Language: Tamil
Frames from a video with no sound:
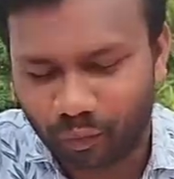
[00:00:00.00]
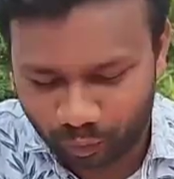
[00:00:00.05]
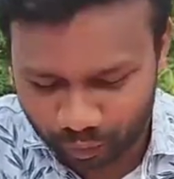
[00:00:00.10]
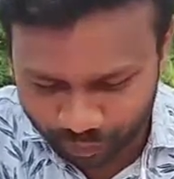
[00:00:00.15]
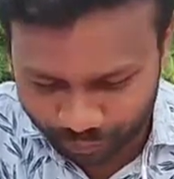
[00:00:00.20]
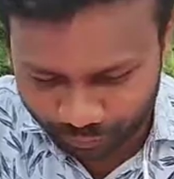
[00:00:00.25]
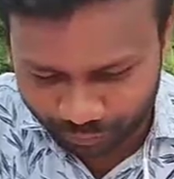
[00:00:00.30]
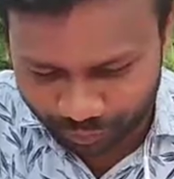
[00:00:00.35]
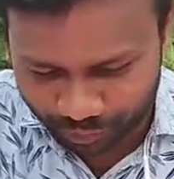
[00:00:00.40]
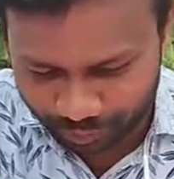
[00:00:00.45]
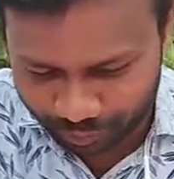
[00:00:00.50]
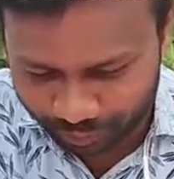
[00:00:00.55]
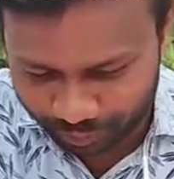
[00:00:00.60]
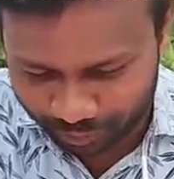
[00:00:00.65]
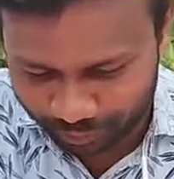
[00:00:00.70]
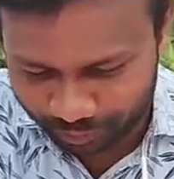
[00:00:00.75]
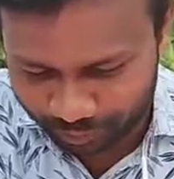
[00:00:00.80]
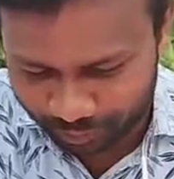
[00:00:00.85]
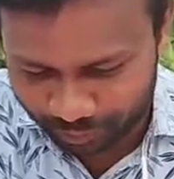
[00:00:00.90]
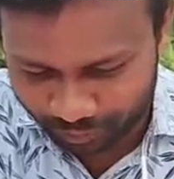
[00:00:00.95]
ஒட்ட
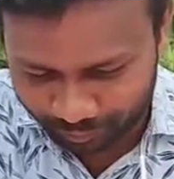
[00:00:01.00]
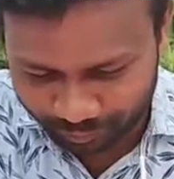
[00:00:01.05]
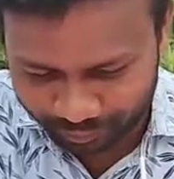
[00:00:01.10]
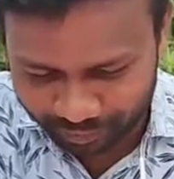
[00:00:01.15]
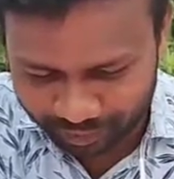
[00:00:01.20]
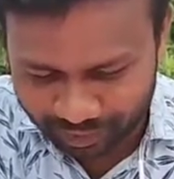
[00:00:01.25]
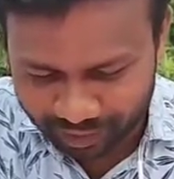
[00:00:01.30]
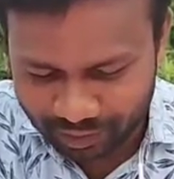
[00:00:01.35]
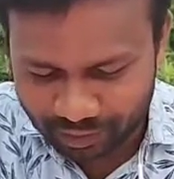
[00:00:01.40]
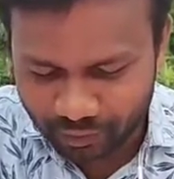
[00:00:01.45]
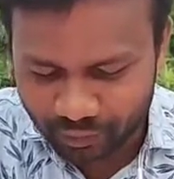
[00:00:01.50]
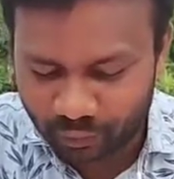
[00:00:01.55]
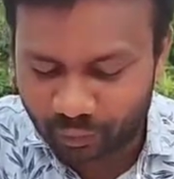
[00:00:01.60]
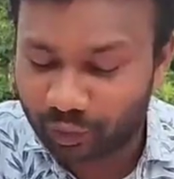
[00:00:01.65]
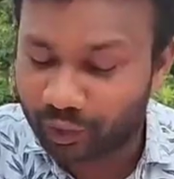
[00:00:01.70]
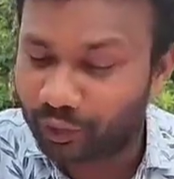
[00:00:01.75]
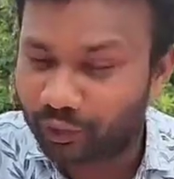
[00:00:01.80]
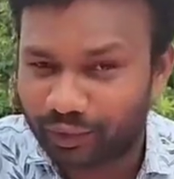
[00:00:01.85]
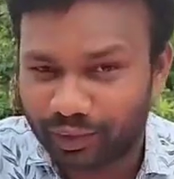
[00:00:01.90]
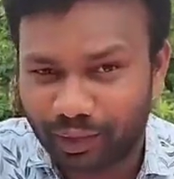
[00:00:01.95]
வைக்கப்பட்டிருக்கிறோம்
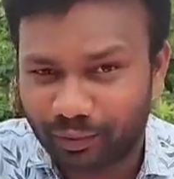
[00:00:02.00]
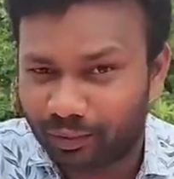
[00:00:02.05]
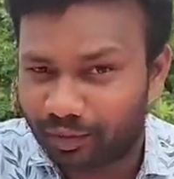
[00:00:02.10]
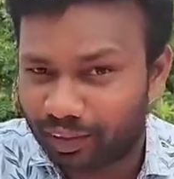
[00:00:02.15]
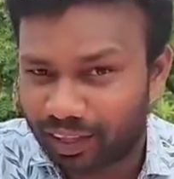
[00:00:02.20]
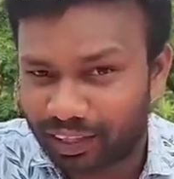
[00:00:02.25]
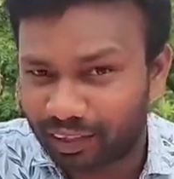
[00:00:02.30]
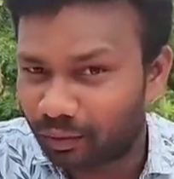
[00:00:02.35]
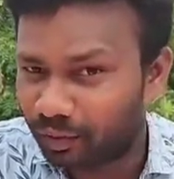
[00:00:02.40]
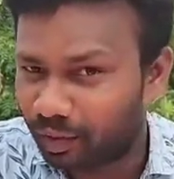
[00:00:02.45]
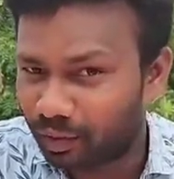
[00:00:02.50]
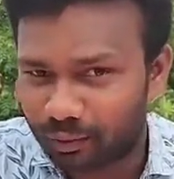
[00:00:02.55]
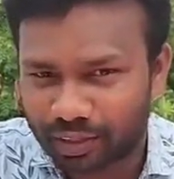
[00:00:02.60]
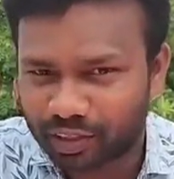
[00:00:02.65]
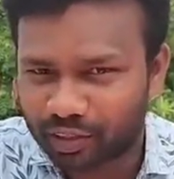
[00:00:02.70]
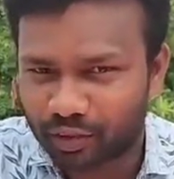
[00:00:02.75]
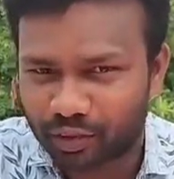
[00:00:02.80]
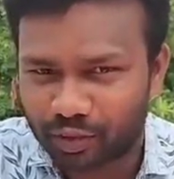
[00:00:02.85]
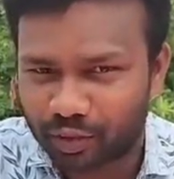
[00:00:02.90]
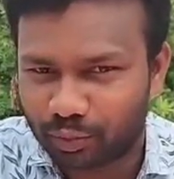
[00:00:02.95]
ஒட்ட வைக்கப்பட்டு அதை
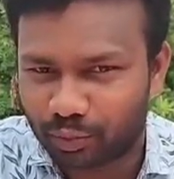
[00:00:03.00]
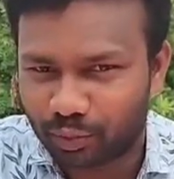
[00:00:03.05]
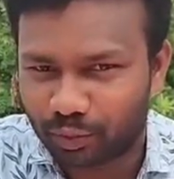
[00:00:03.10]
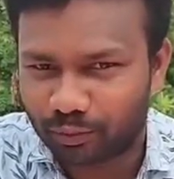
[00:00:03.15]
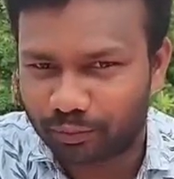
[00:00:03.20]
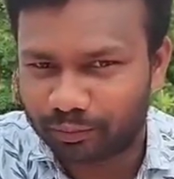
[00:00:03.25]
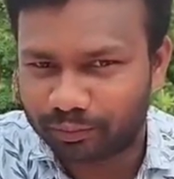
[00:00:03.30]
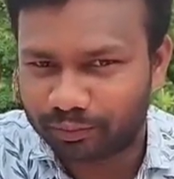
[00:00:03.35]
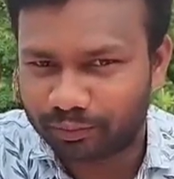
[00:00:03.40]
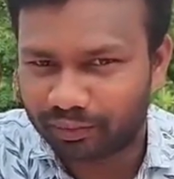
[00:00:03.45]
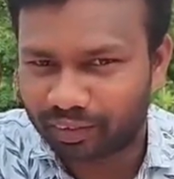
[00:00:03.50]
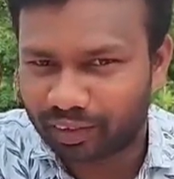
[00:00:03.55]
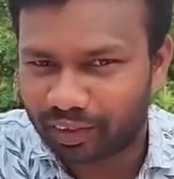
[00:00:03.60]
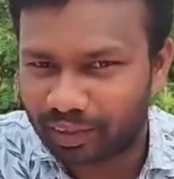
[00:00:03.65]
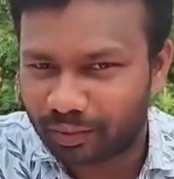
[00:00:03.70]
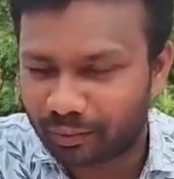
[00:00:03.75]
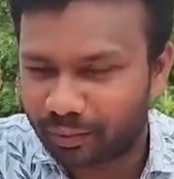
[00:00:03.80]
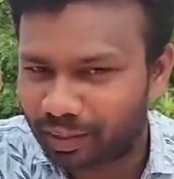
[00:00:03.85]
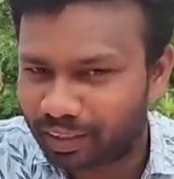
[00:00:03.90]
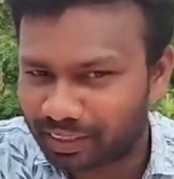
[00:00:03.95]
மனசில் வச்சுப்போம்
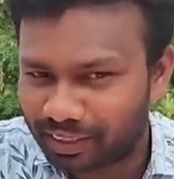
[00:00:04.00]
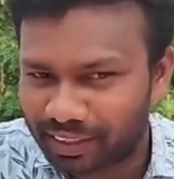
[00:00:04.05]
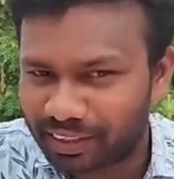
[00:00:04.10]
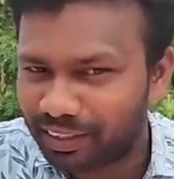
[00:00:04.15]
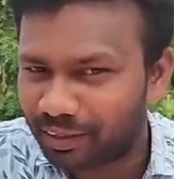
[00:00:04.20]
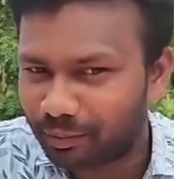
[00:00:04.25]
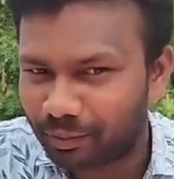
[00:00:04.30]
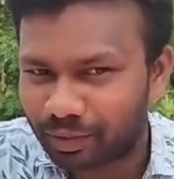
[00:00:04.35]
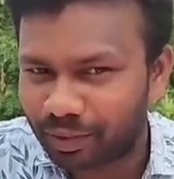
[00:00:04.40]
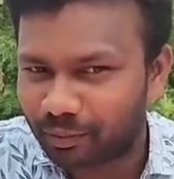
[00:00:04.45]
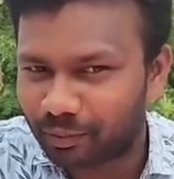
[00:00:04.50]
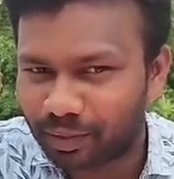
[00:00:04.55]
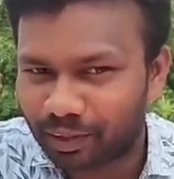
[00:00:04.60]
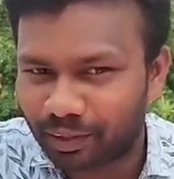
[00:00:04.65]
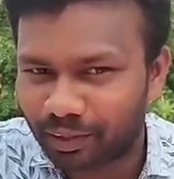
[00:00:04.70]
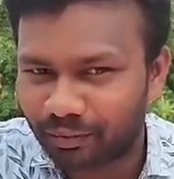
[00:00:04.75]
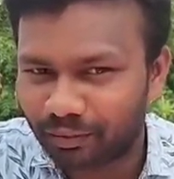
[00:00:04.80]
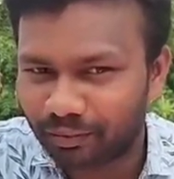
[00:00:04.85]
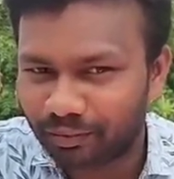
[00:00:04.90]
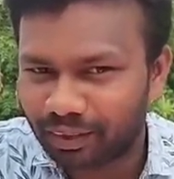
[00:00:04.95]
இப்படி செய்திருப்பது
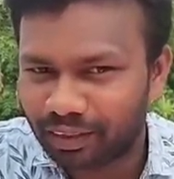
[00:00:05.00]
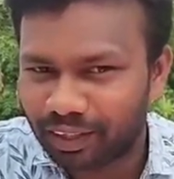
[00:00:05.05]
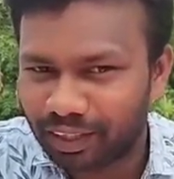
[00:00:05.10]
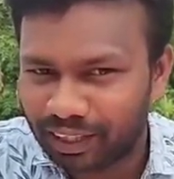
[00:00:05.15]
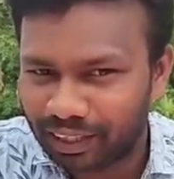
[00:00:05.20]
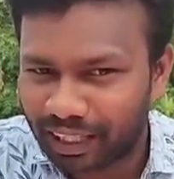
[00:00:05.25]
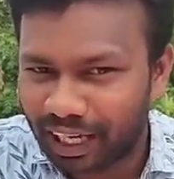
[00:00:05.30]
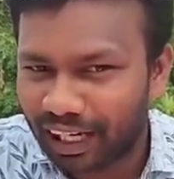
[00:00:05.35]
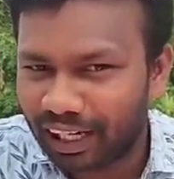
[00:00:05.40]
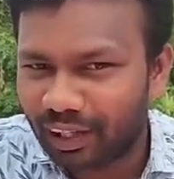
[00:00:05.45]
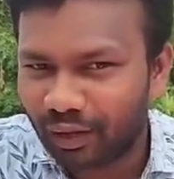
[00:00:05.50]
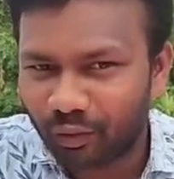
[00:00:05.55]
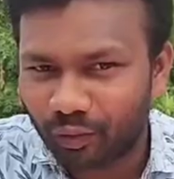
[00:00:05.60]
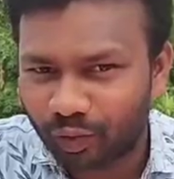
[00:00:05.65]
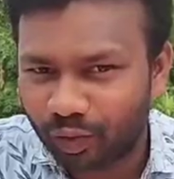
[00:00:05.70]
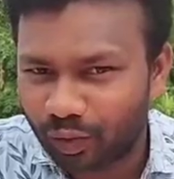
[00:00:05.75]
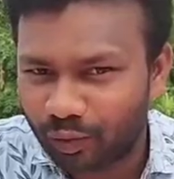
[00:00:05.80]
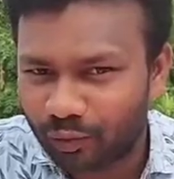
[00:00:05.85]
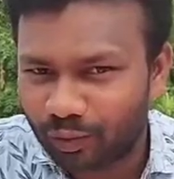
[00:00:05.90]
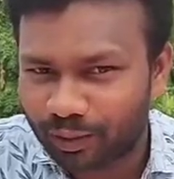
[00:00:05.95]
நிமித்தம் நல்ல
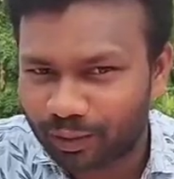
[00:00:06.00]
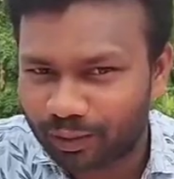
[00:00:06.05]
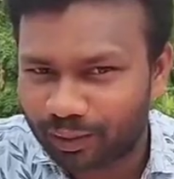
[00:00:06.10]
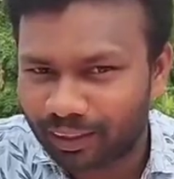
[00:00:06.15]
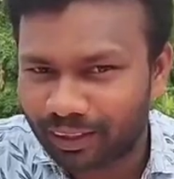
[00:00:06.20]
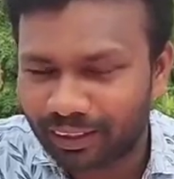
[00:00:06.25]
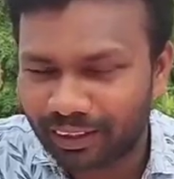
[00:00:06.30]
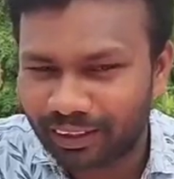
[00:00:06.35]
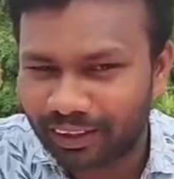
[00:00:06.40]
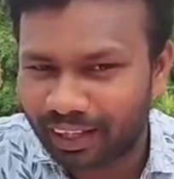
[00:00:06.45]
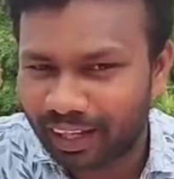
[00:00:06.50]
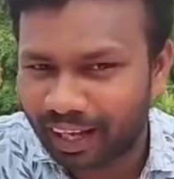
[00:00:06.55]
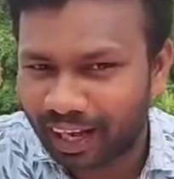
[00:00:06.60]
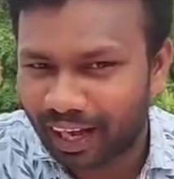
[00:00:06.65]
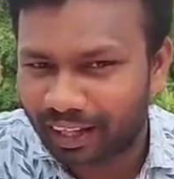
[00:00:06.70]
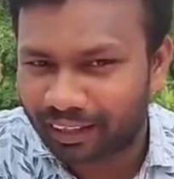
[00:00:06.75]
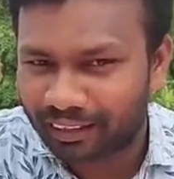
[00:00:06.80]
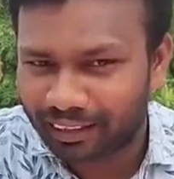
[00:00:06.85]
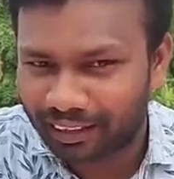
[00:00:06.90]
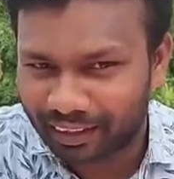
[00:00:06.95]
ஒளிவு மரத்தின்
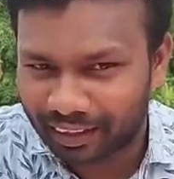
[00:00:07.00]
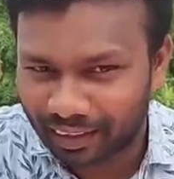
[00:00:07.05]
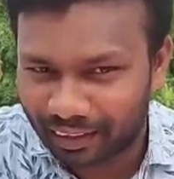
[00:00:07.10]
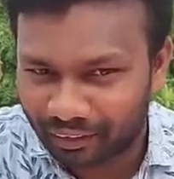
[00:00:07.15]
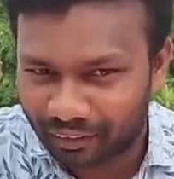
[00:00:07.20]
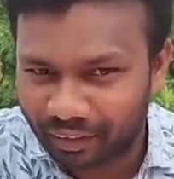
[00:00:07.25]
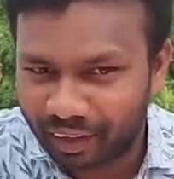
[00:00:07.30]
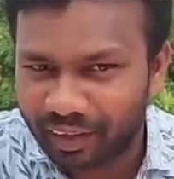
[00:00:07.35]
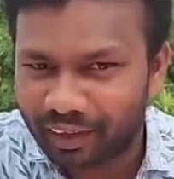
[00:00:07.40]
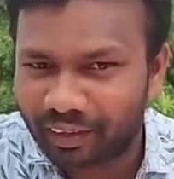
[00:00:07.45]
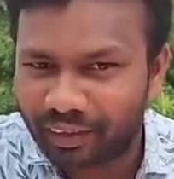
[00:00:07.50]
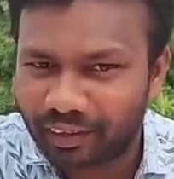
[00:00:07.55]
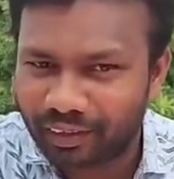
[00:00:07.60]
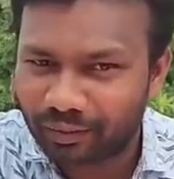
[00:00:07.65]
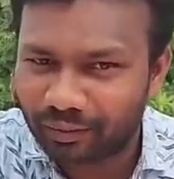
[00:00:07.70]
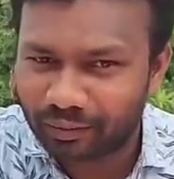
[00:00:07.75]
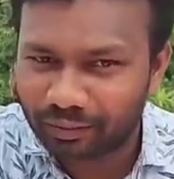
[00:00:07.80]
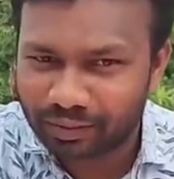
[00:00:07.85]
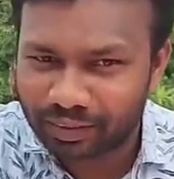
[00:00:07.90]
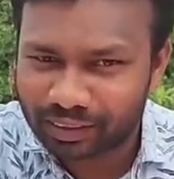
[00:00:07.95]
அந்த
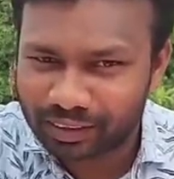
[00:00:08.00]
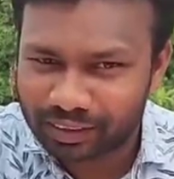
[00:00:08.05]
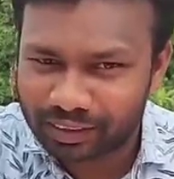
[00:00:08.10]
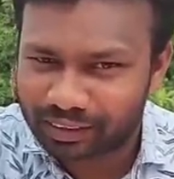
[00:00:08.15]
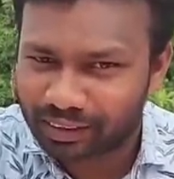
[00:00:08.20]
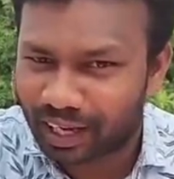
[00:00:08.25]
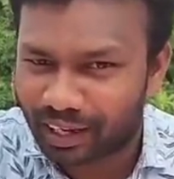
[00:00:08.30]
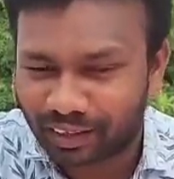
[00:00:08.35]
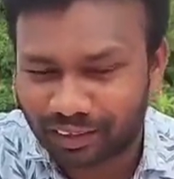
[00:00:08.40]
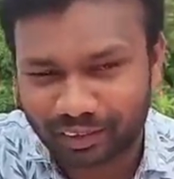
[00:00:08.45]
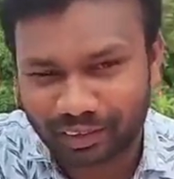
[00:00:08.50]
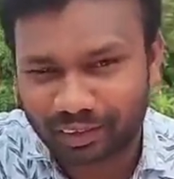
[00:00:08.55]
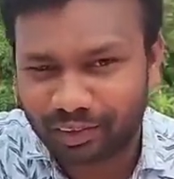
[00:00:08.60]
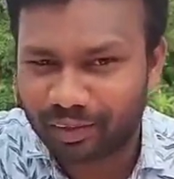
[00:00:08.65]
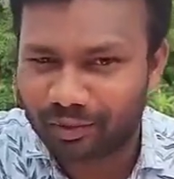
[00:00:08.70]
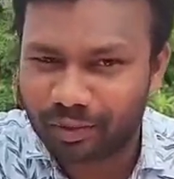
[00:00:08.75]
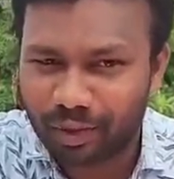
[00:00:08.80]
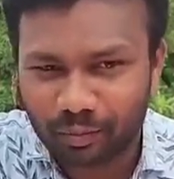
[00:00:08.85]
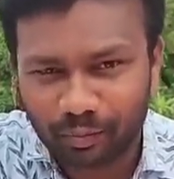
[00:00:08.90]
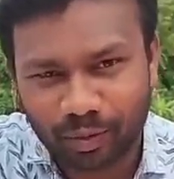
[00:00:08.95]
வேருக்கும்
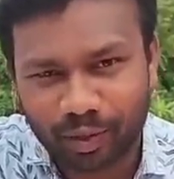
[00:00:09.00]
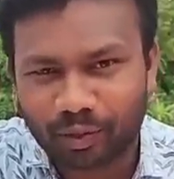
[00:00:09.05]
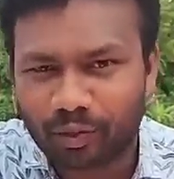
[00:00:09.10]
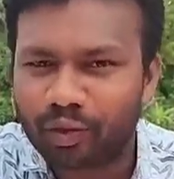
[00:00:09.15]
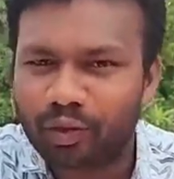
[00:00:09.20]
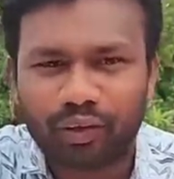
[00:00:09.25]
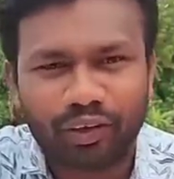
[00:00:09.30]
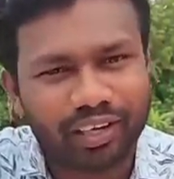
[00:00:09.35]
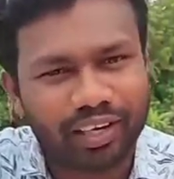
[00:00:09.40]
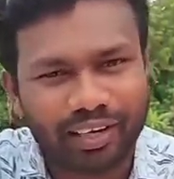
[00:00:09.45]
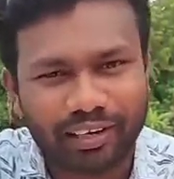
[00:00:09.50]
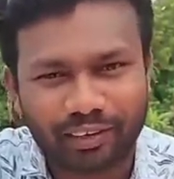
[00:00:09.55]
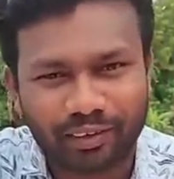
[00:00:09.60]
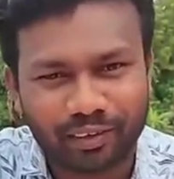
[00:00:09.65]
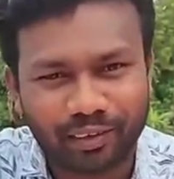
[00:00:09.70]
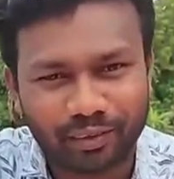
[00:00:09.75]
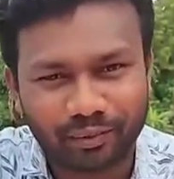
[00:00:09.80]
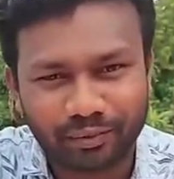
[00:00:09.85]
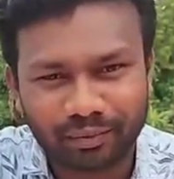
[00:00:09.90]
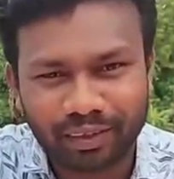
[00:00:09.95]
சாரத்துக்கும் நாம்
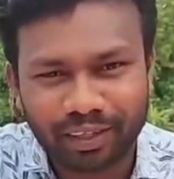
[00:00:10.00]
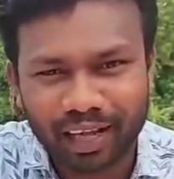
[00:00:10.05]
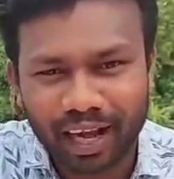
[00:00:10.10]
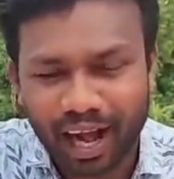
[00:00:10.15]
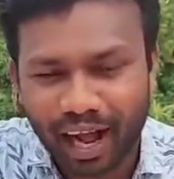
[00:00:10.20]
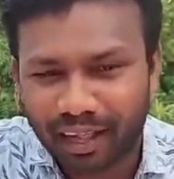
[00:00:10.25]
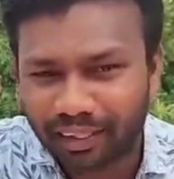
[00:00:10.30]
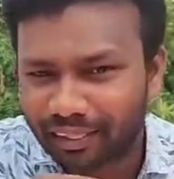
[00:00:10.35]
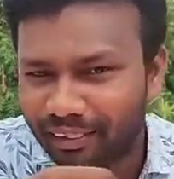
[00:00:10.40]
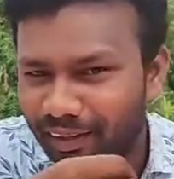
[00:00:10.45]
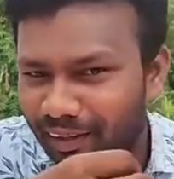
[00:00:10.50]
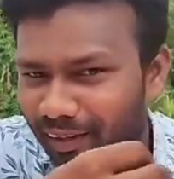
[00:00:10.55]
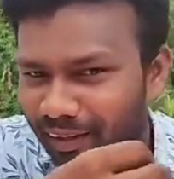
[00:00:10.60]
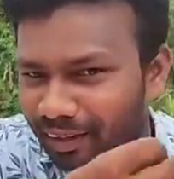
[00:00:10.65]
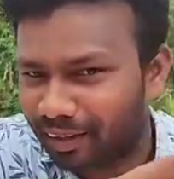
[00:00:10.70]
பங்குள்ளவர்களாகிறோம் அந்த